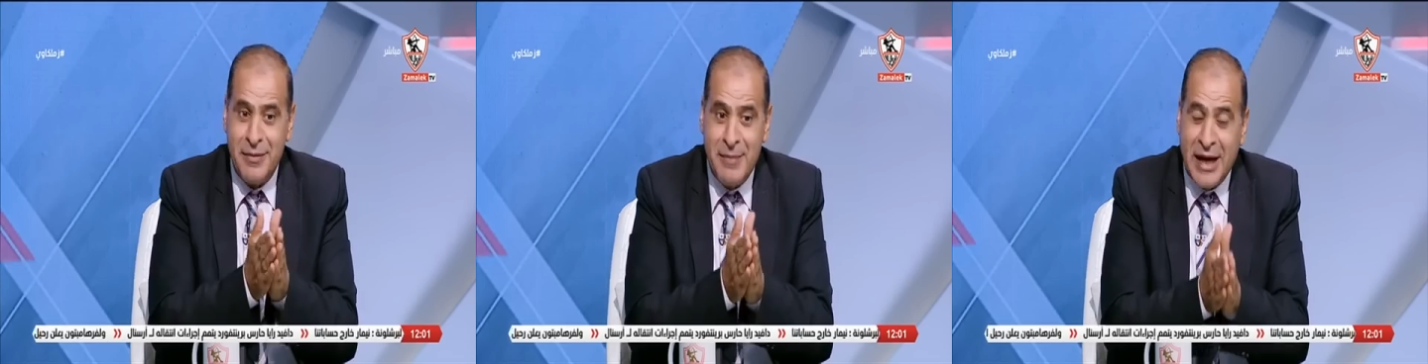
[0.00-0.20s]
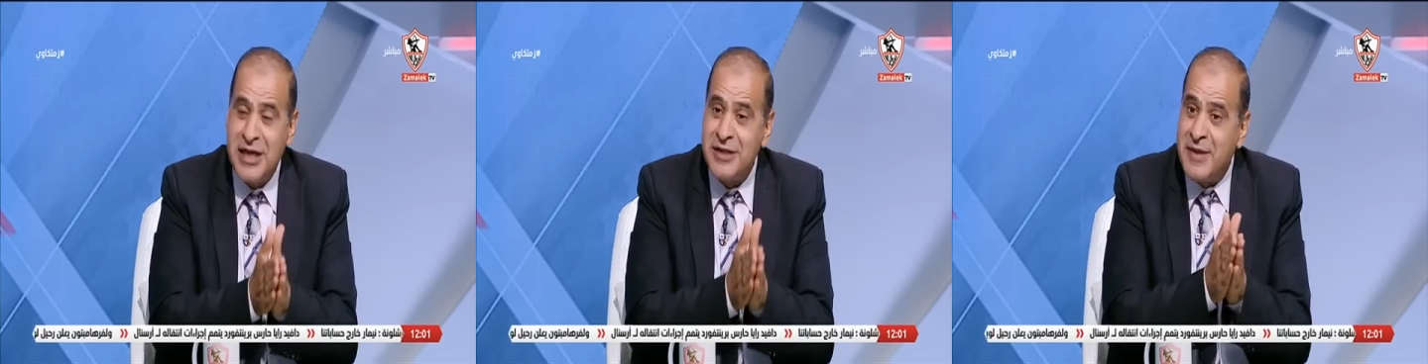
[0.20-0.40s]

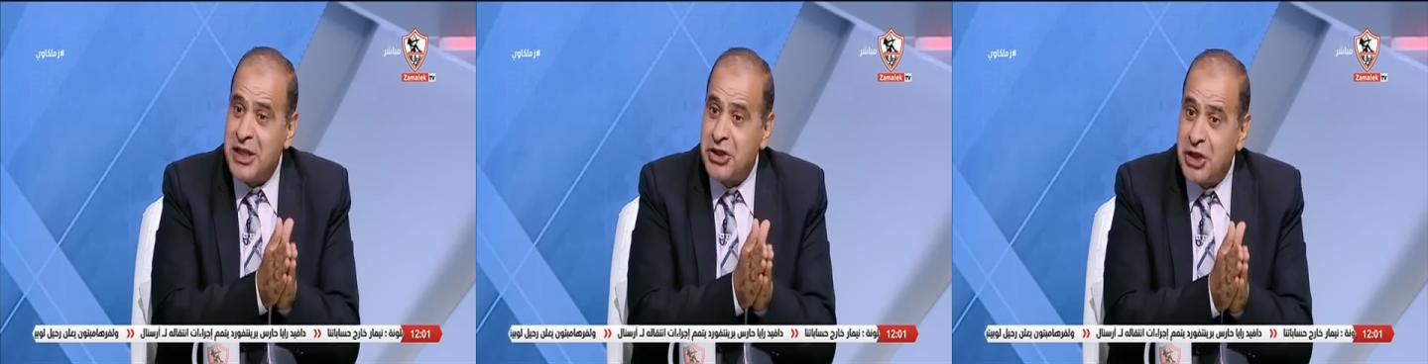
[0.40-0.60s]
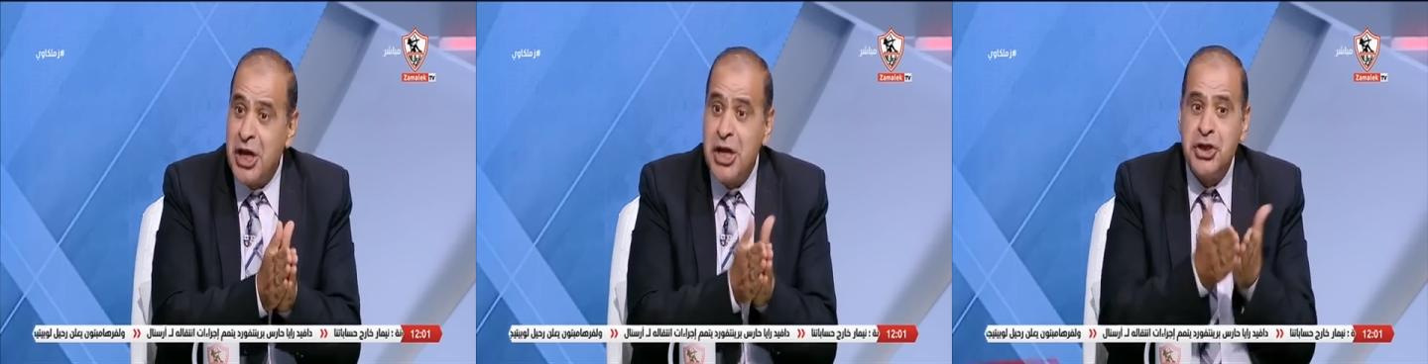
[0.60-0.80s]
المجلس بدأ
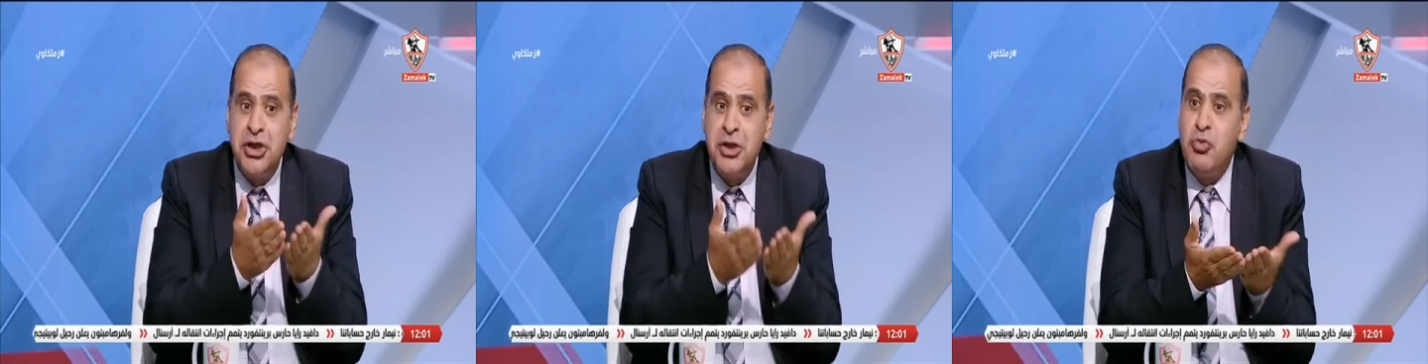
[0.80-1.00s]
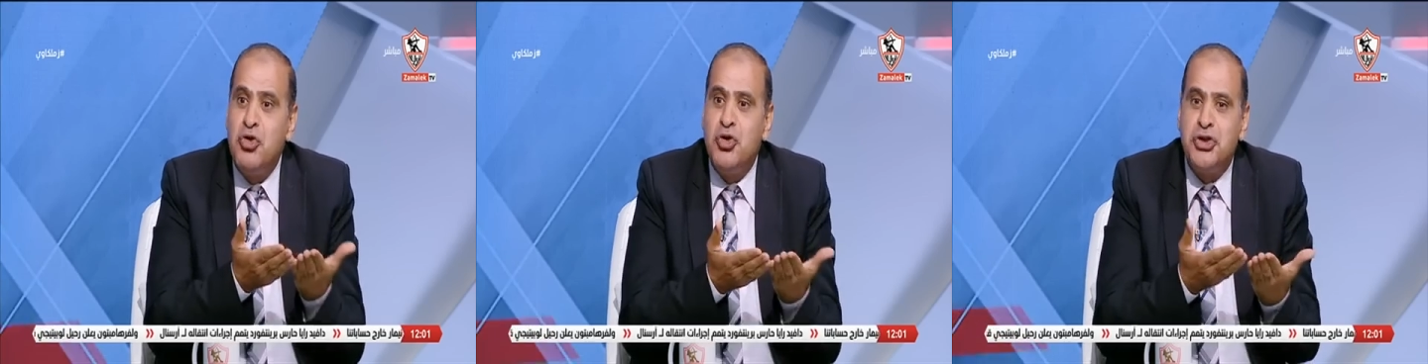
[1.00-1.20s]
يشتغل
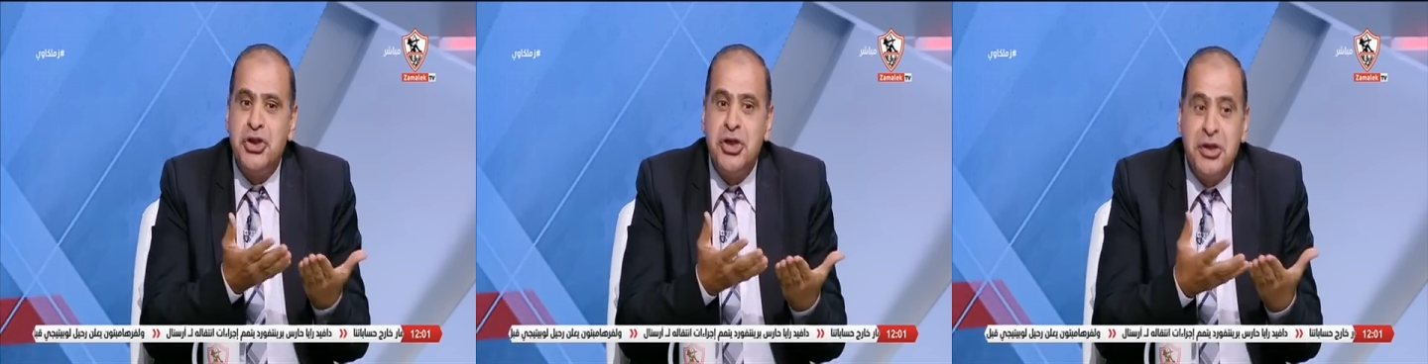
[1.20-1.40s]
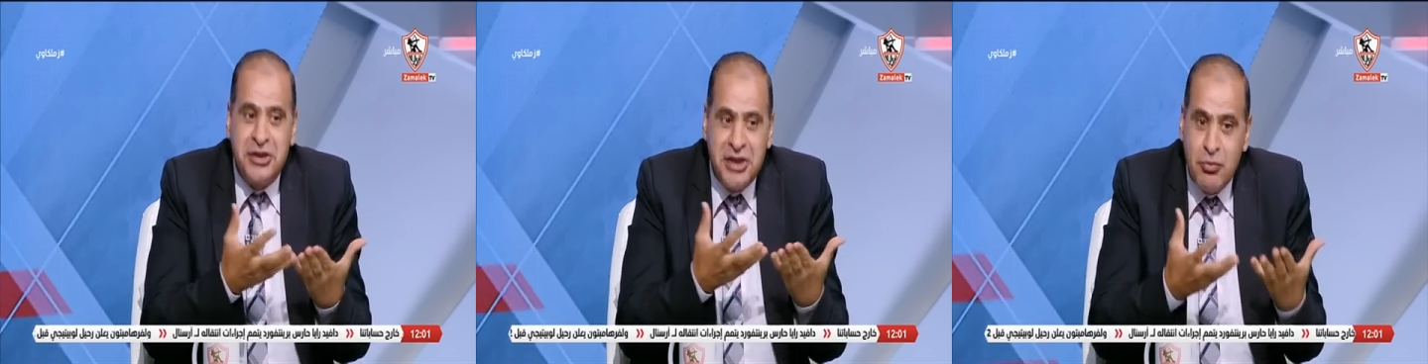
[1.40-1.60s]
سيبوا
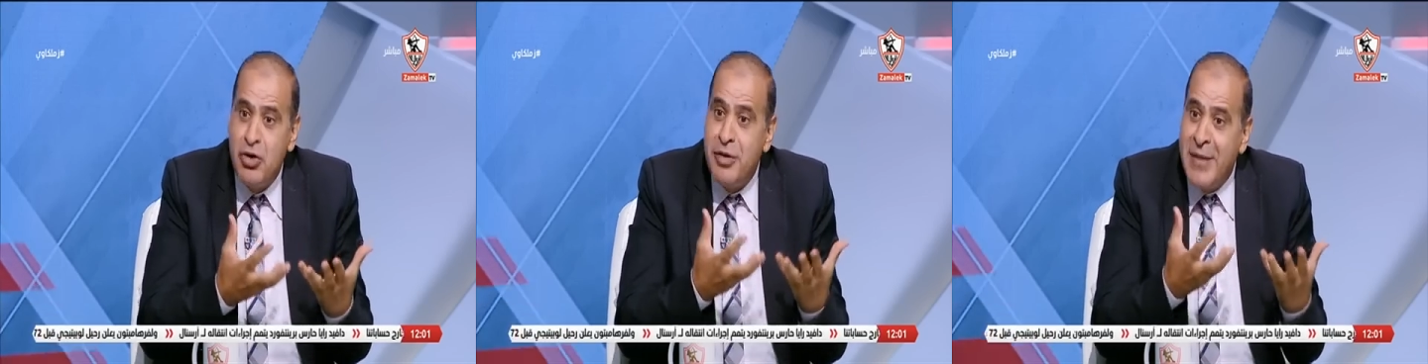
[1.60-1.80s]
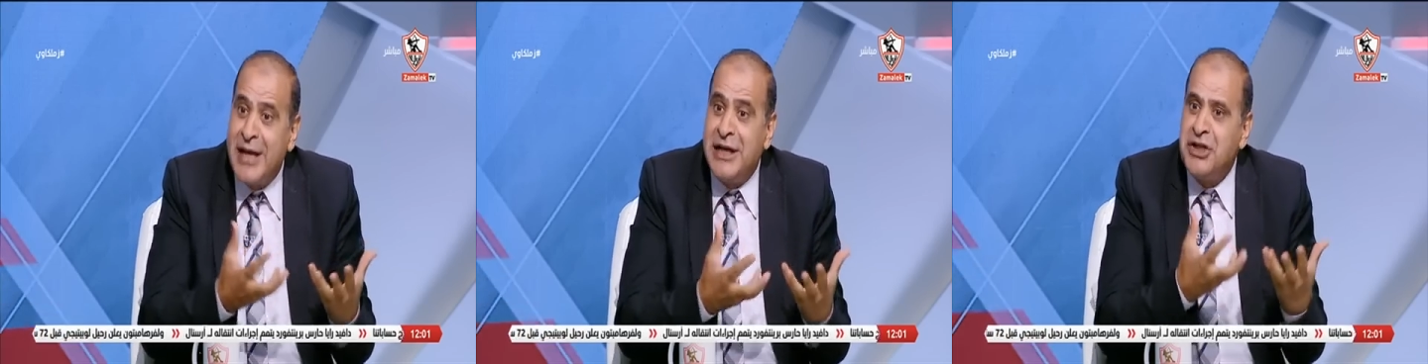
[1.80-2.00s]
سيبوا
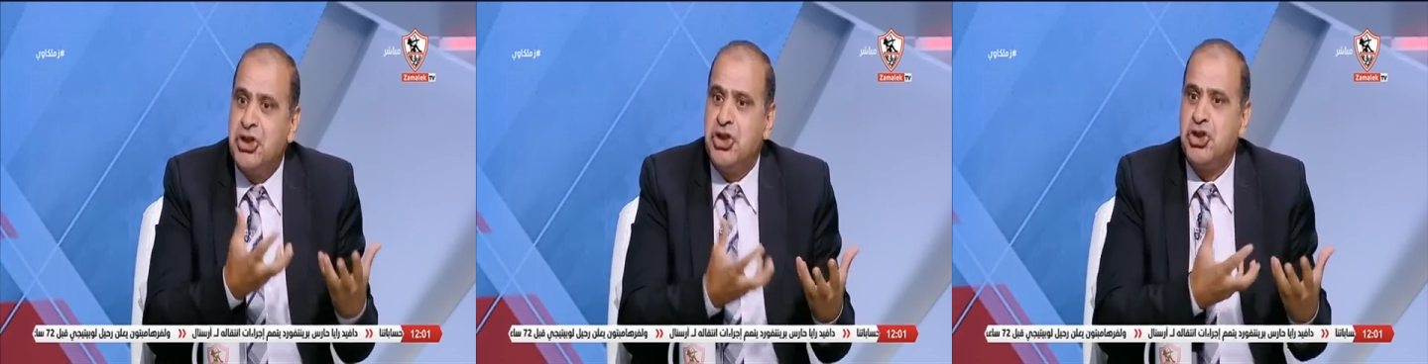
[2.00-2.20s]
المجلس